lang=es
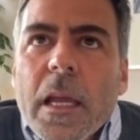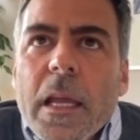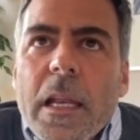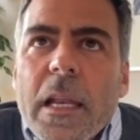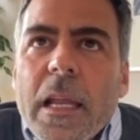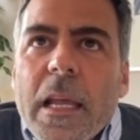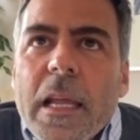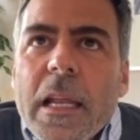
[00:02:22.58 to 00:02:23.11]

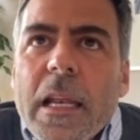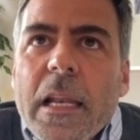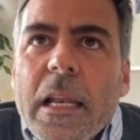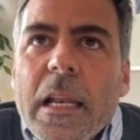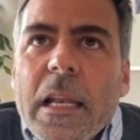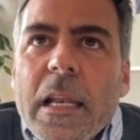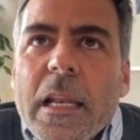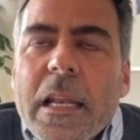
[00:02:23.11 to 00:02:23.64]

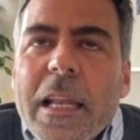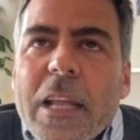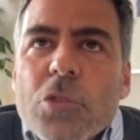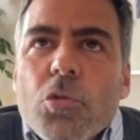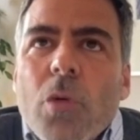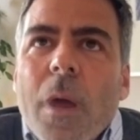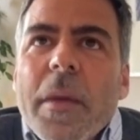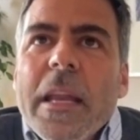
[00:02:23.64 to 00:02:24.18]

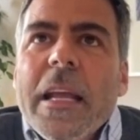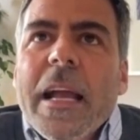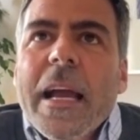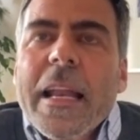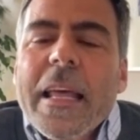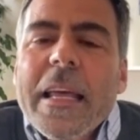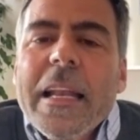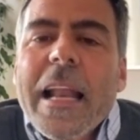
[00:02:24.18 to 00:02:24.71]
la
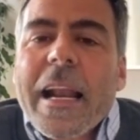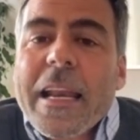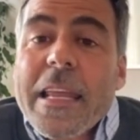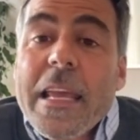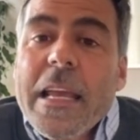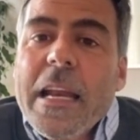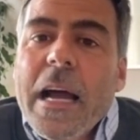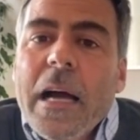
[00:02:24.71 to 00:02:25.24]
sudamericana de la
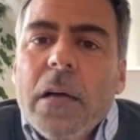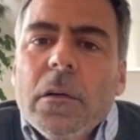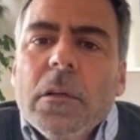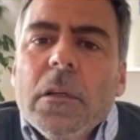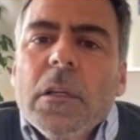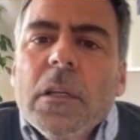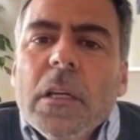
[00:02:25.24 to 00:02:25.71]
Riera